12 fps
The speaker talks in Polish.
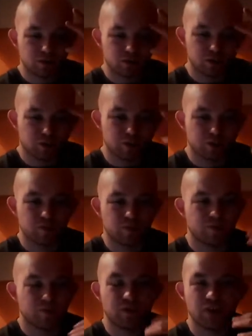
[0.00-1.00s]
żeby,
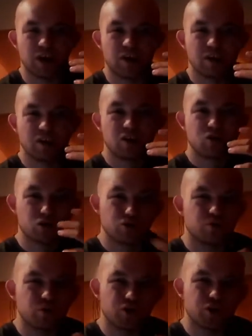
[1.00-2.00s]
wiecie,
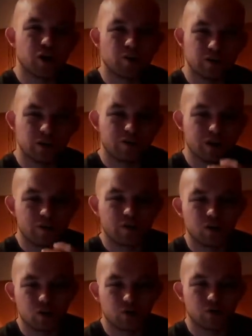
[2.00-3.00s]
uczmy się dla
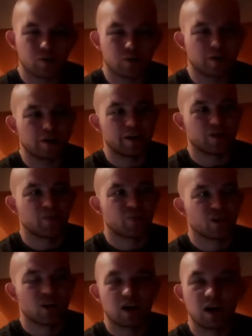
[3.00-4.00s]
tej osoby
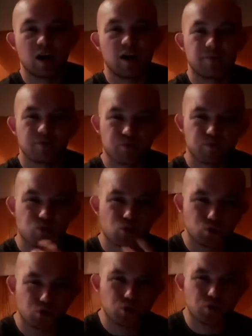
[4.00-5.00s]
e,
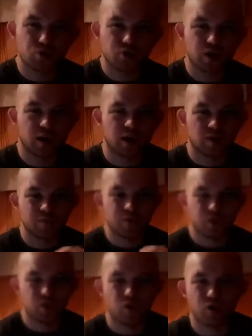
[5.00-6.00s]
współczucia,
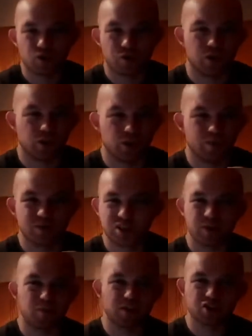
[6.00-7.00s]
miłości,
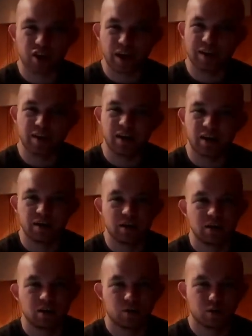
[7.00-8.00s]
przebaczenia,
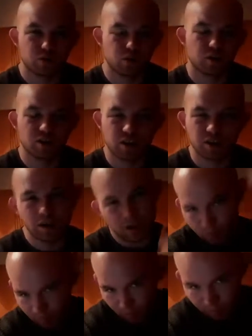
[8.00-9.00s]
bo przebaczenie
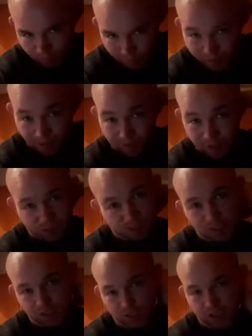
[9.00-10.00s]
jest
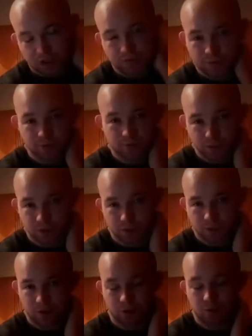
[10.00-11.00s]
najważniejsze w tym
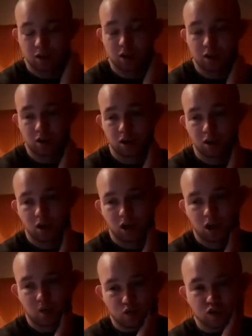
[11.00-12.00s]
wszystkim. I
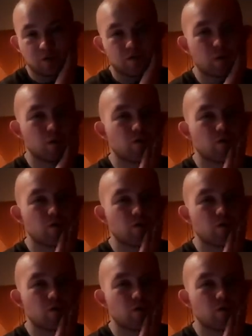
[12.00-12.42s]
muszę Wam